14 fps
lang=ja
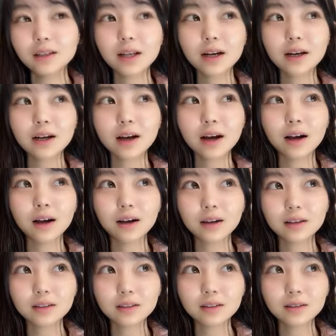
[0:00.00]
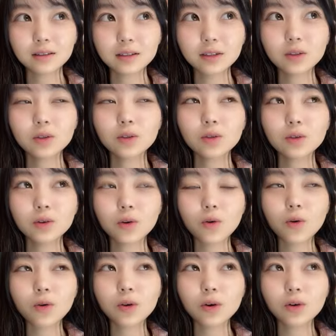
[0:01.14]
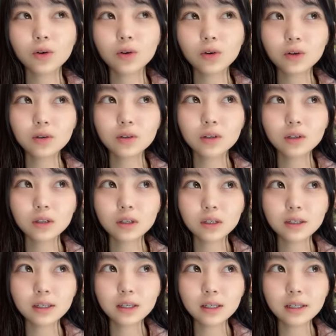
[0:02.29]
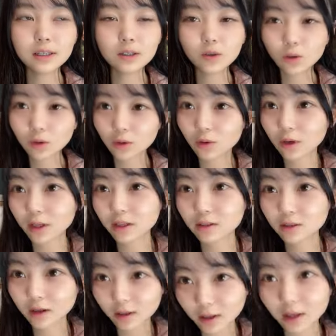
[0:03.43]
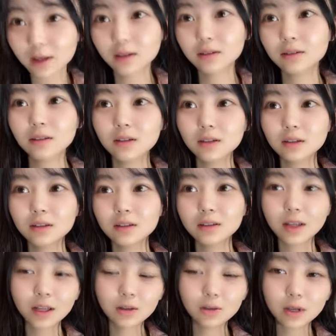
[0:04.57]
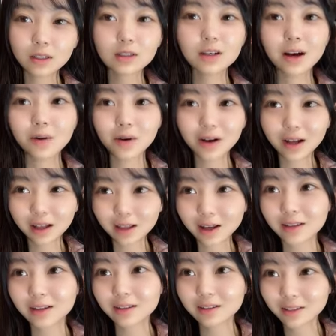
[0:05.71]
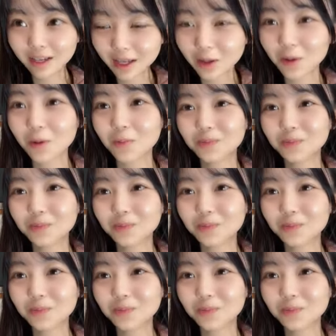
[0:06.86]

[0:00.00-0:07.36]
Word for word: なんかちょうど紅葉一丁とかですかね何のやつかわかんないんですけど